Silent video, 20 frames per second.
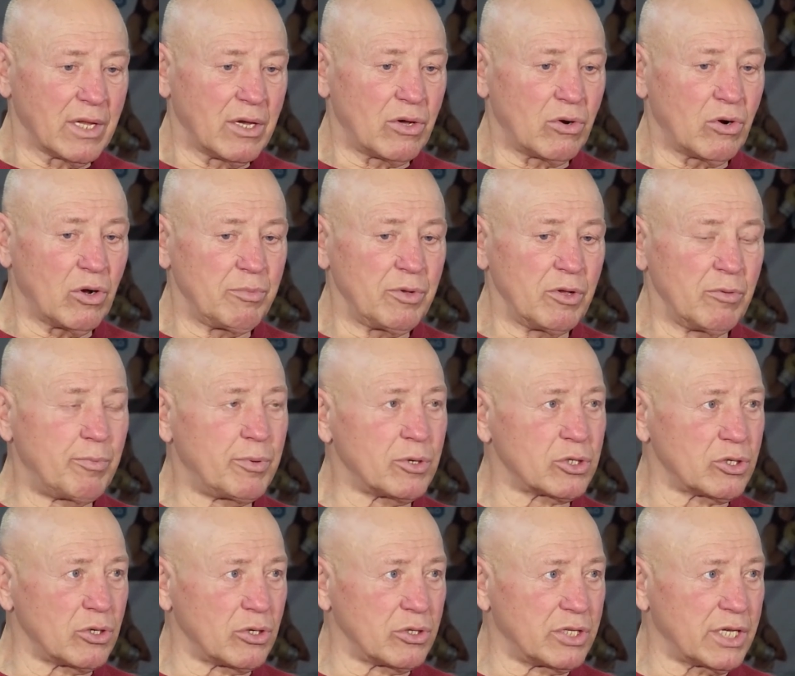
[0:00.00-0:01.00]
robił
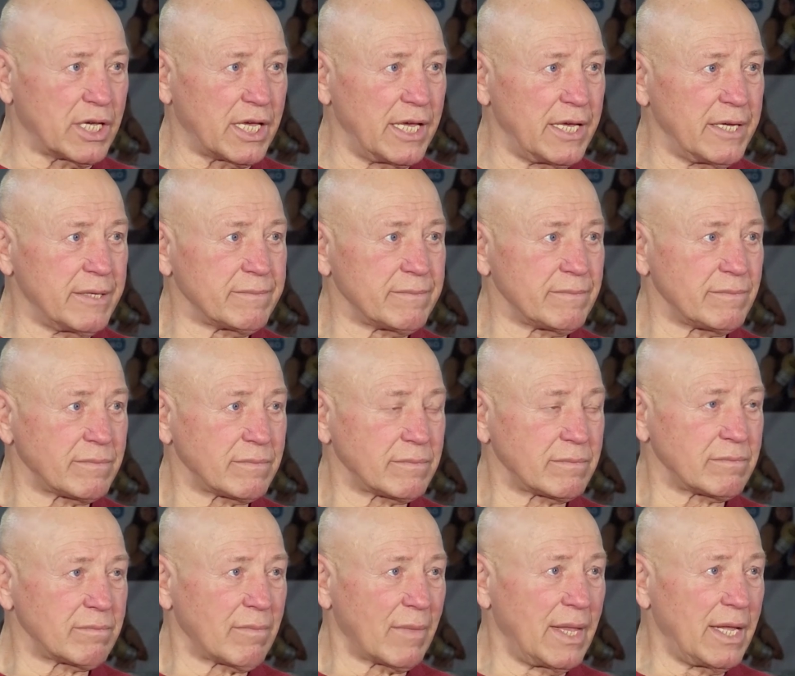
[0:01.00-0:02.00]
porządki
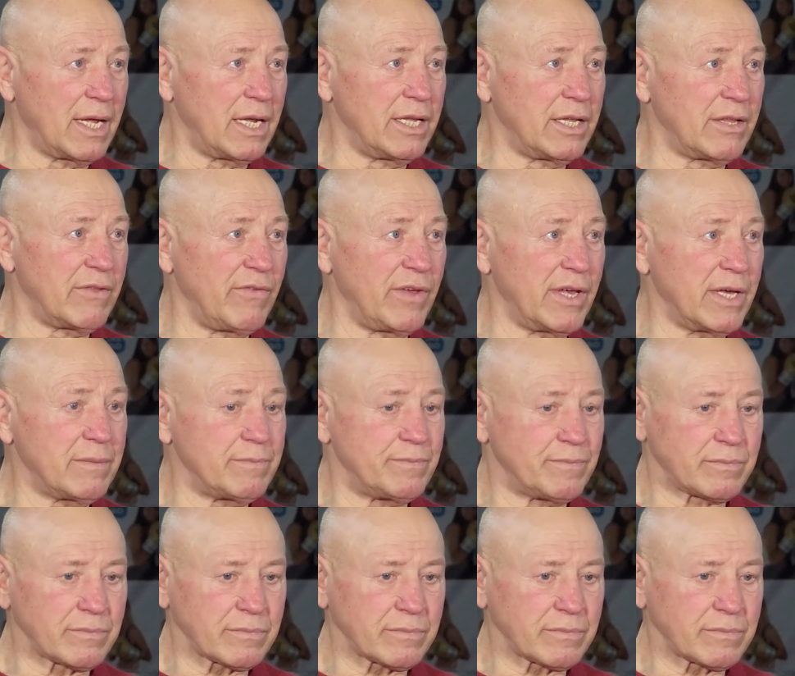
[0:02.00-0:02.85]
na Litwie